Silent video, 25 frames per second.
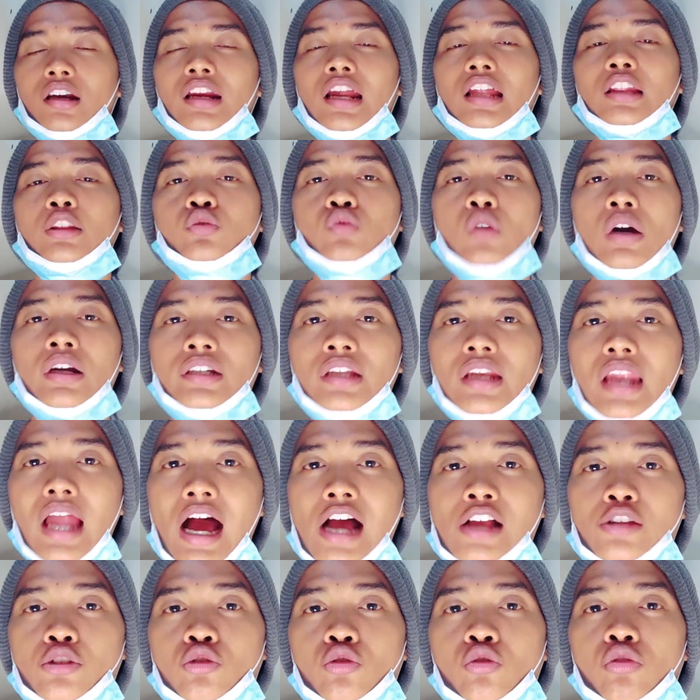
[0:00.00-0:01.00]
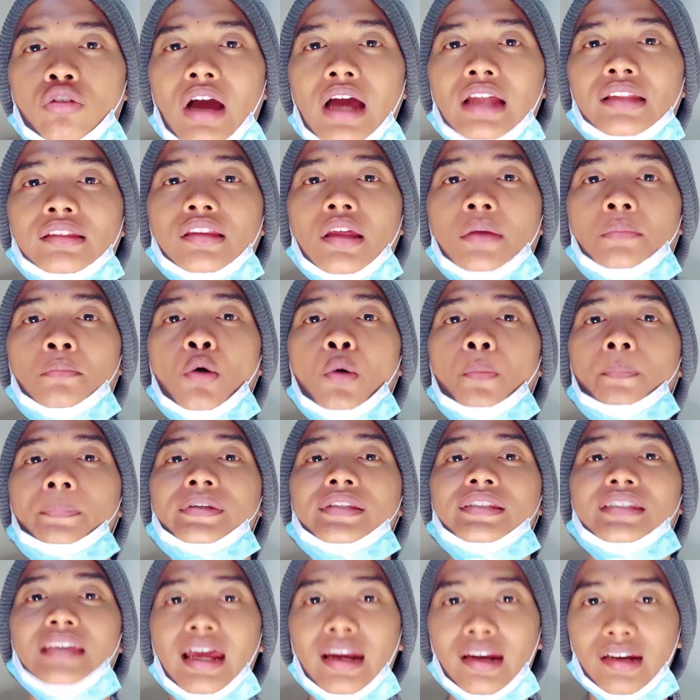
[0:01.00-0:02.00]
Ratu Adil hancurkan tembok
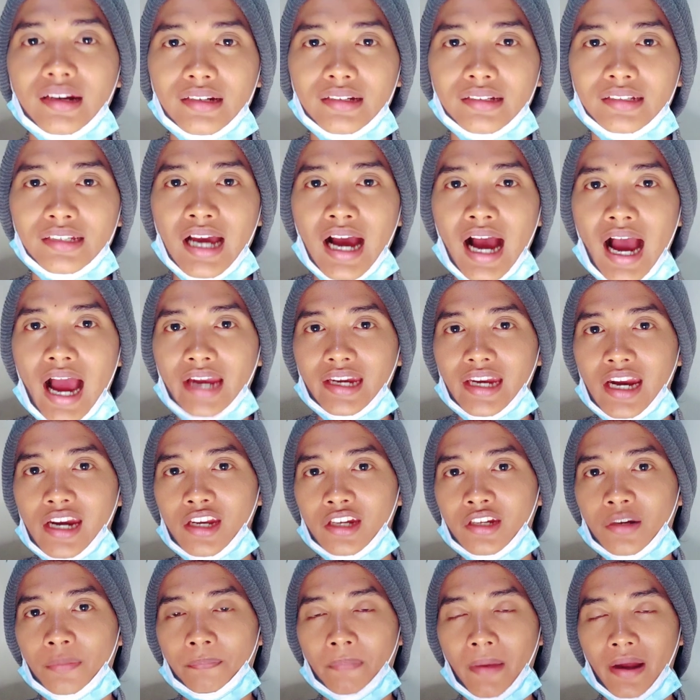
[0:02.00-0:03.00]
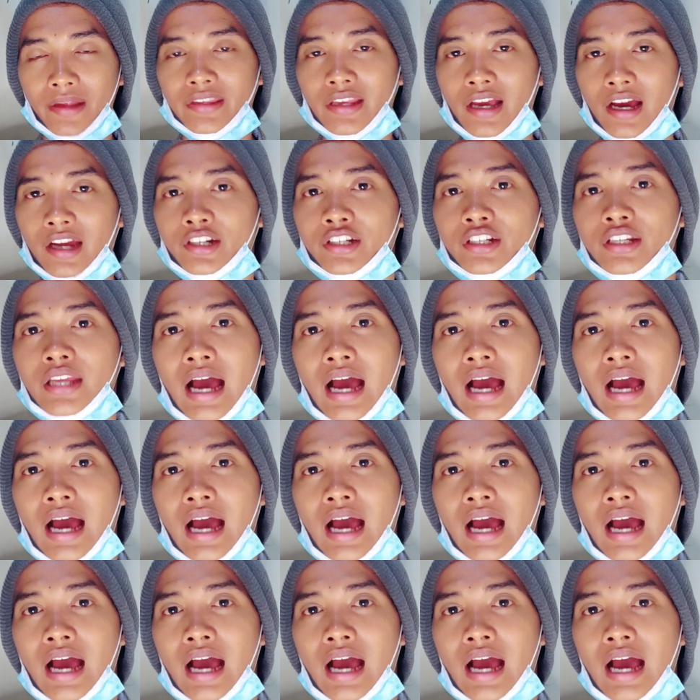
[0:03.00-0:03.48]
besar yang ada di depannya.